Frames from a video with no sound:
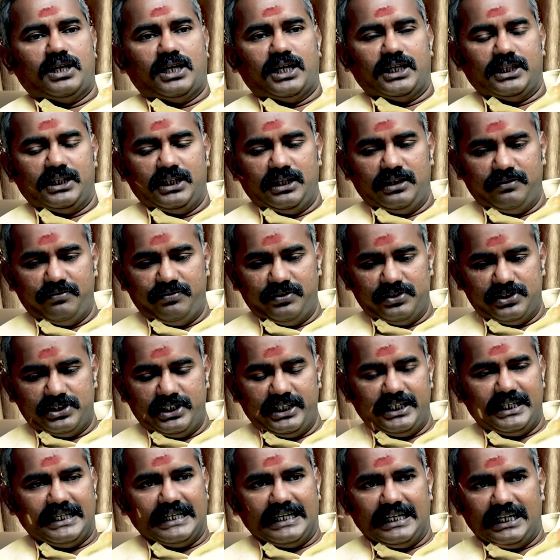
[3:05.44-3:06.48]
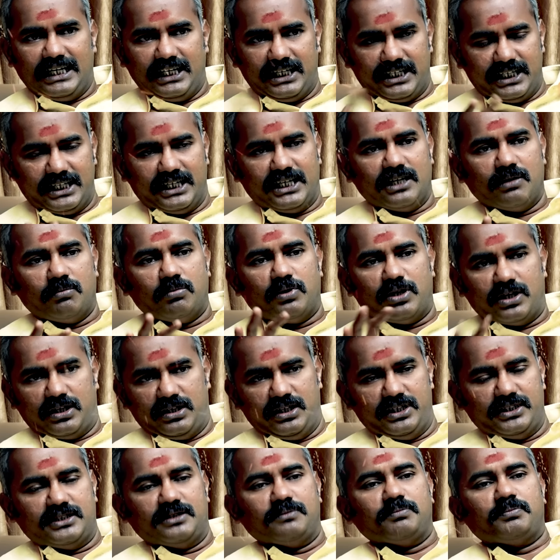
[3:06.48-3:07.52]
அதில் விஜய் கேரக்டர் என்ன
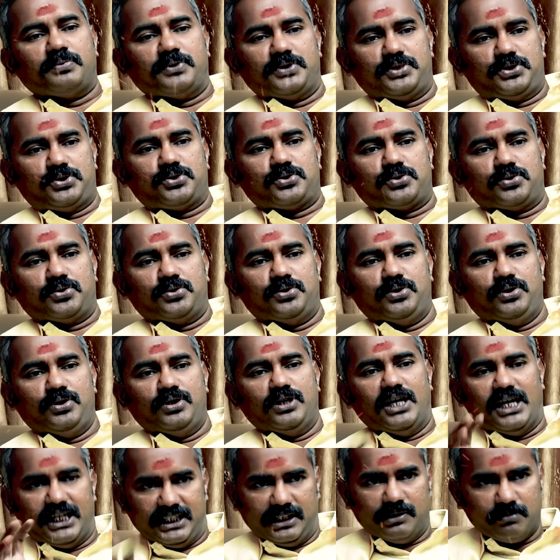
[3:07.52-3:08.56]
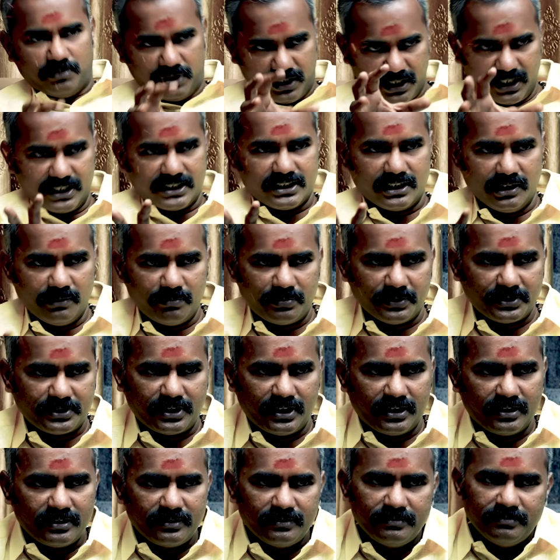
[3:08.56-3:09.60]
மாடுலேஷன் பேசுச்சோ அந்த மாடுலேஷனில்
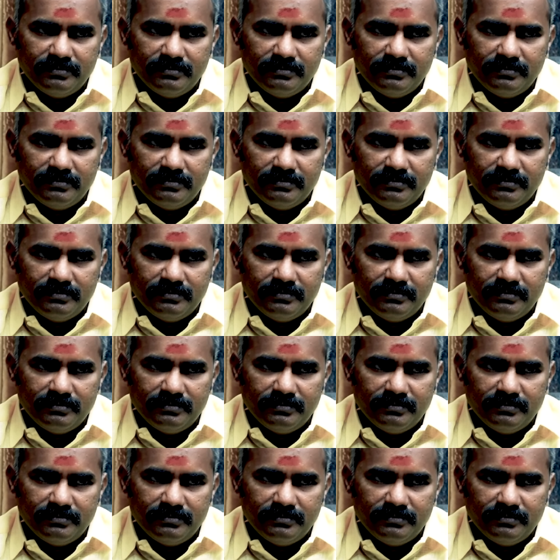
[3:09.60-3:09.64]
பேசுகிறாங்க